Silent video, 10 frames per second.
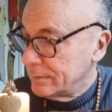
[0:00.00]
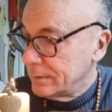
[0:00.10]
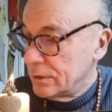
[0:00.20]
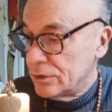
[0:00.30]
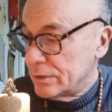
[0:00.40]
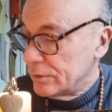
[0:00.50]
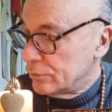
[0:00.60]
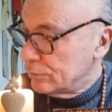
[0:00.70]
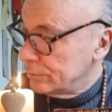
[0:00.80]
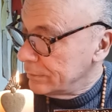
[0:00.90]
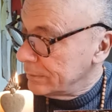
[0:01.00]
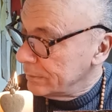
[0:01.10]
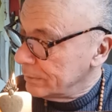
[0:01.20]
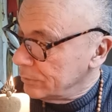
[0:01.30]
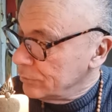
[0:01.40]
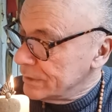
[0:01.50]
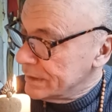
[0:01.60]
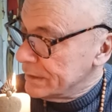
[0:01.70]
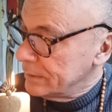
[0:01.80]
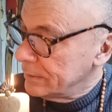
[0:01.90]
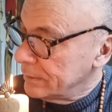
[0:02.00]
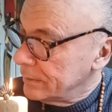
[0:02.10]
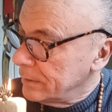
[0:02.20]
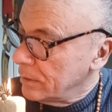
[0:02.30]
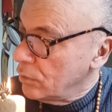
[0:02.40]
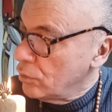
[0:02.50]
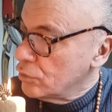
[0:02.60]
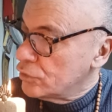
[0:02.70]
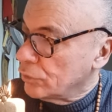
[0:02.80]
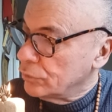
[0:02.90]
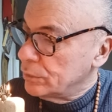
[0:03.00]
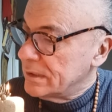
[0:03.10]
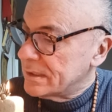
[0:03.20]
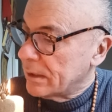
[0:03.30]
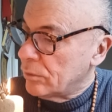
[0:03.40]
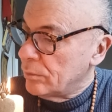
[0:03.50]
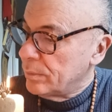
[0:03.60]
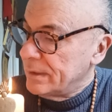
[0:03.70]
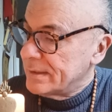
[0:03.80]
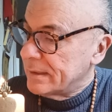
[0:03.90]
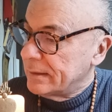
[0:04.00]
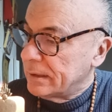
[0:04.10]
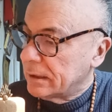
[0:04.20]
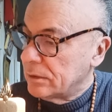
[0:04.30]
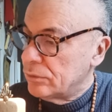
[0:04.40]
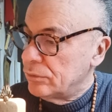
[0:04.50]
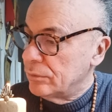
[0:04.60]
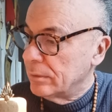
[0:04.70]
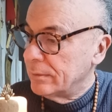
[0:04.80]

Et Jésus nous dit, aujourd'hui s'accomplit cette écriture.